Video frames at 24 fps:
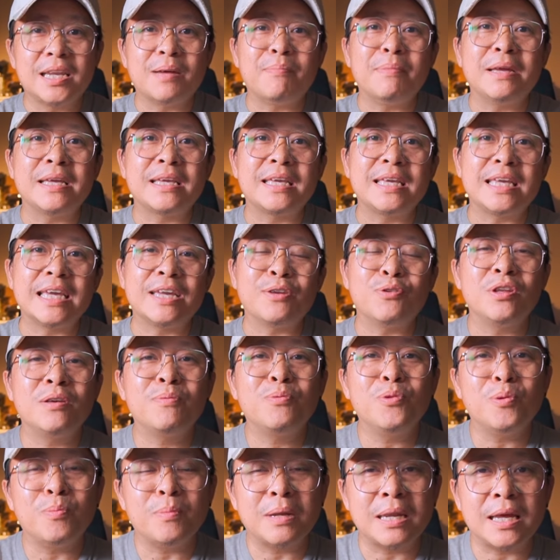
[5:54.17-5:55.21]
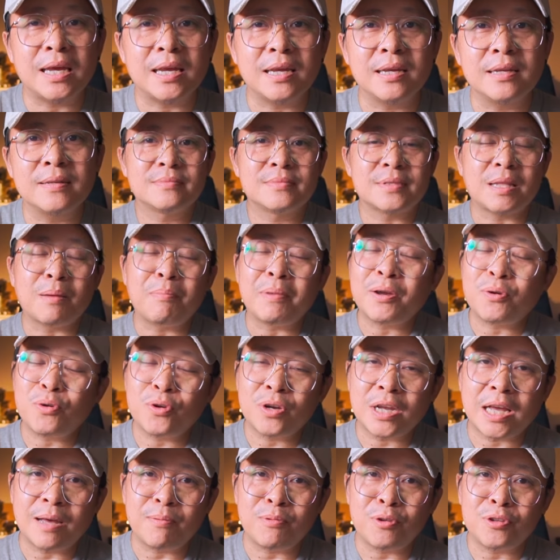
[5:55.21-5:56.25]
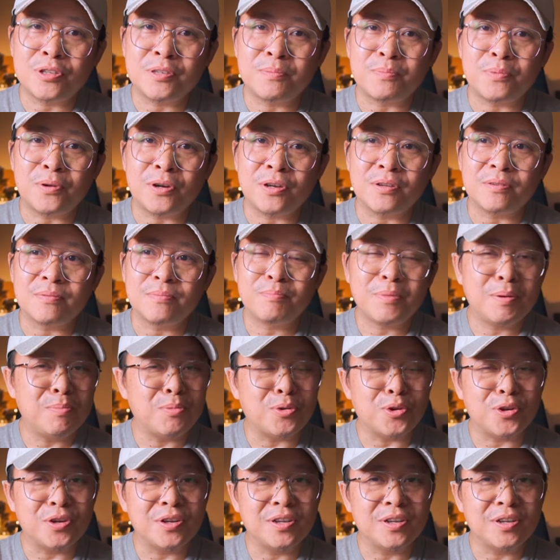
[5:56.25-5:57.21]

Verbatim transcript: ไมเกียร์อยู่ที่พวงมาลัยทำไมคนขับรถสปอร์ตไม่บ่